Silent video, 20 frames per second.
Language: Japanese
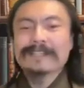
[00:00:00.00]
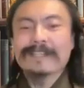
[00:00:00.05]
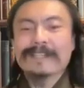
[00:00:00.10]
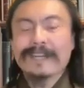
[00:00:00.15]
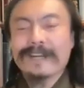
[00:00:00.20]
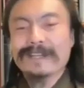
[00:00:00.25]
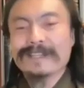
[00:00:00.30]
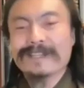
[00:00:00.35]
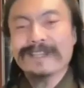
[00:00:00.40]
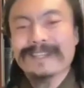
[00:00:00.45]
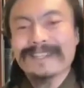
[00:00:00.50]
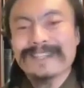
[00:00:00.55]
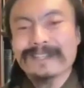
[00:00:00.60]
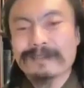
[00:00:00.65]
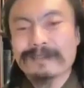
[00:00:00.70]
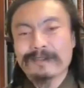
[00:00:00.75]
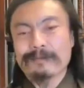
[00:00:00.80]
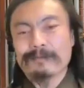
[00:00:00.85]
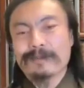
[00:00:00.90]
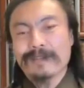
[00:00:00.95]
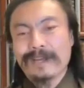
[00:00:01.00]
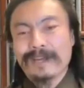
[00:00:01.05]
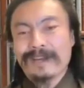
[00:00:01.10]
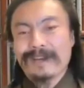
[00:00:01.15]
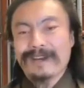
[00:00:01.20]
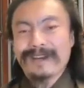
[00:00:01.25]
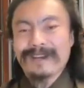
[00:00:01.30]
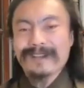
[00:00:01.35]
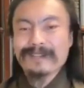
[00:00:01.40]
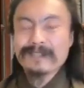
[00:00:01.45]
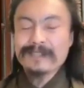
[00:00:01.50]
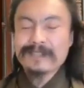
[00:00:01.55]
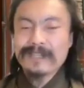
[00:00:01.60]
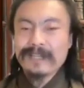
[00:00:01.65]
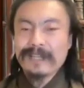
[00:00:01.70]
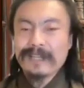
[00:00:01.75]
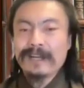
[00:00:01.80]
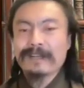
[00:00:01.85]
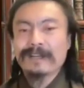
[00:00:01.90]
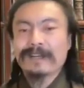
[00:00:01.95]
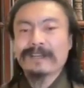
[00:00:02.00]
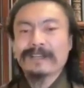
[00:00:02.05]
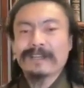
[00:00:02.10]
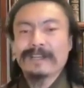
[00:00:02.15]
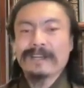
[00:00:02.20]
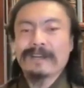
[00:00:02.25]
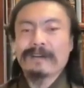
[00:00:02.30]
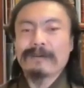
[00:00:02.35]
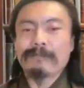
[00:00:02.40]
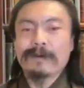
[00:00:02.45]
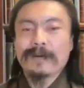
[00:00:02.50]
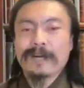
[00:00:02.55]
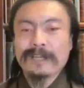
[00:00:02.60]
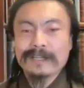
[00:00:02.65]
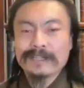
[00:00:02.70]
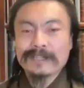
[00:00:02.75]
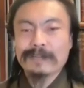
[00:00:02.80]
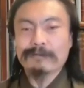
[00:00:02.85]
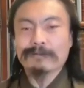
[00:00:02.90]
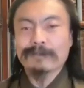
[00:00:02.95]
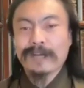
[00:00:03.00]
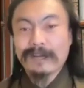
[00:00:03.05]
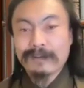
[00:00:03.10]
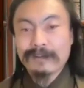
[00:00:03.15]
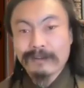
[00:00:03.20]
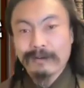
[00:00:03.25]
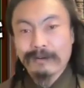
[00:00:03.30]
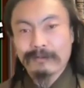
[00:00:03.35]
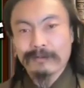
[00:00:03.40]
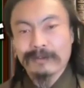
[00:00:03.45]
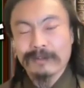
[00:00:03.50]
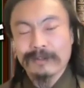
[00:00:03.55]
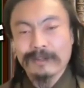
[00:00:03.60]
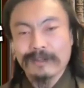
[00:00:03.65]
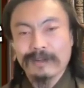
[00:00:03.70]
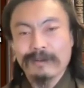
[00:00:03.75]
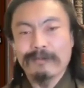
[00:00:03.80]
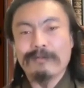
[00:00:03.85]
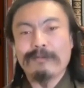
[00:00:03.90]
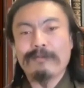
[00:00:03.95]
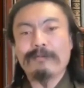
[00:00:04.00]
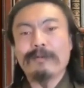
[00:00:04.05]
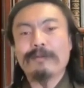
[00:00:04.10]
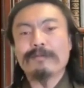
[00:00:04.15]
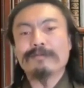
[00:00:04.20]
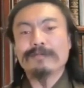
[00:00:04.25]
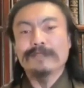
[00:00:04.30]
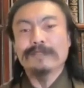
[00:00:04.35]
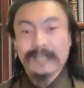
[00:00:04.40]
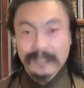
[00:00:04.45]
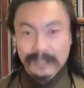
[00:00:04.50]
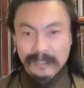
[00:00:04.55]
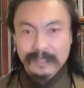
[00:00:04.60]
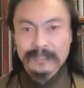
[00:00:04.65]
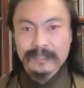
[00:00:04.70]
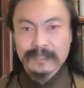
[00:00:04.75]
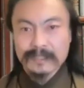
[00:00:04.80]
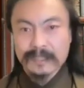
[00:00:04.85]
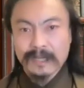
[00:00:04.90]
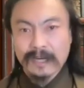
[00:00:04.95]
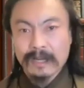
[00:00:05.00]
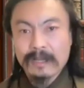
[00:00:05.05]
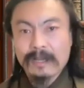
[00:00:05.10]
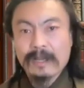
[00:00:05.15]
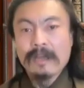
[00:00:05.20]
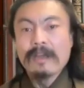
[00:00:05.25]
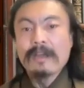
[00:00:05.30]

てられちゃったでもね、あない限りはもう話したことあるだろうってね、思うじゃないですか。